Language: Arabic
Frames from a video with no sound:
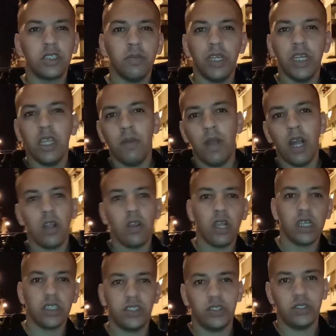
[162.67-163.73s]
8 بحال
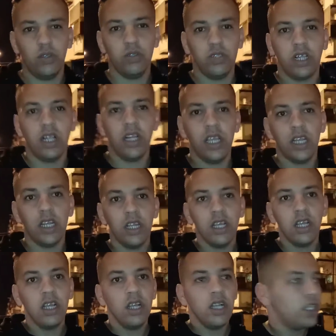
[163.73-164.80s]
هكاك 9 الليل
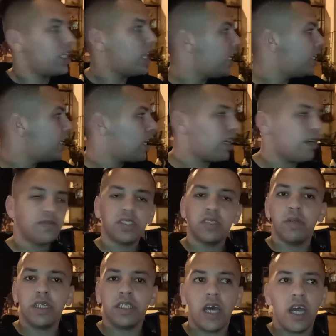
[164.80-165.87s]
قال لنا راه في
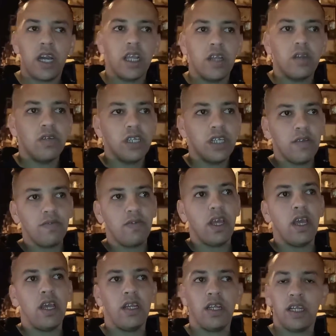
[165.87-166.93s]
السبيطار قالوا لنا
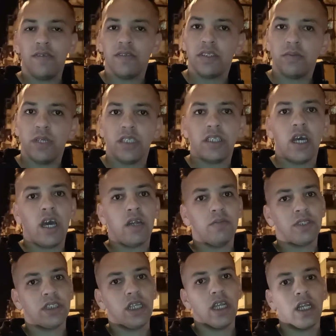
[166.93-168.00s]
فلان راه في
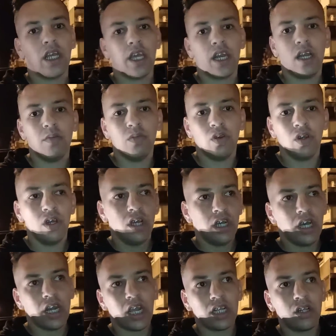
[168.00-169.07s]
السبيطار مسكين الله يرحمه
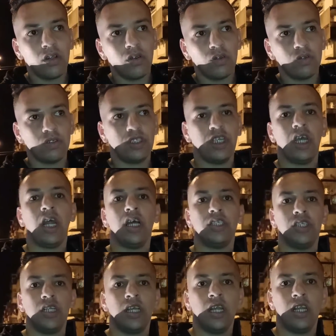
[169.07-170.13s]
راه قتلوا شي
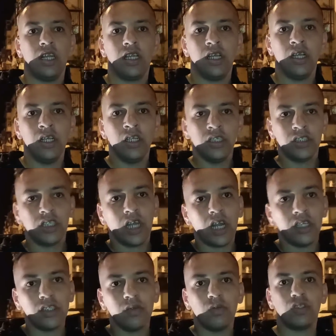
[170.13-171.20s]
راجل قال لك شي
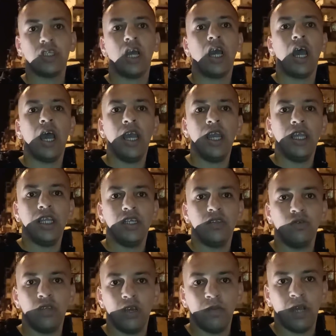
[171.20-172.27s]
راجل
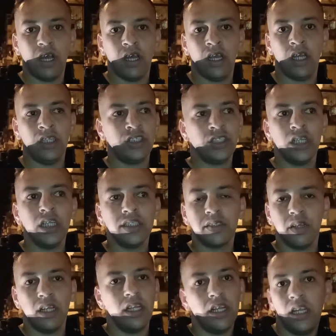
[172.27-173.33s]
متقاعد ولا ما هادشي اللي
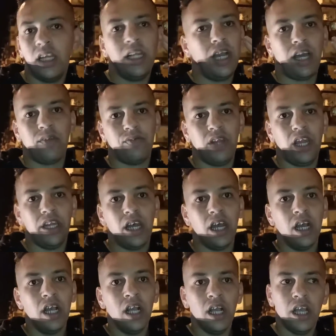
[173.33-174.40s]
س... اللي عرفنا
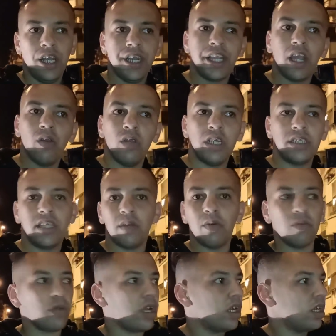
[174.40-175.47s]
حنا حنا كولاد
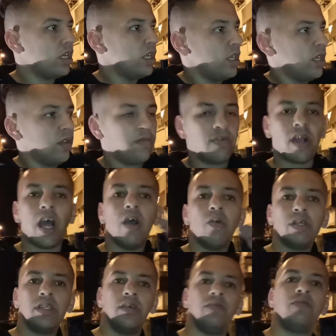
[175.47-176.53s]
دربهم في
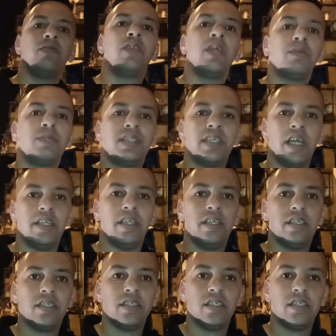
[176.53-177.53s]
قهوه في درب السعد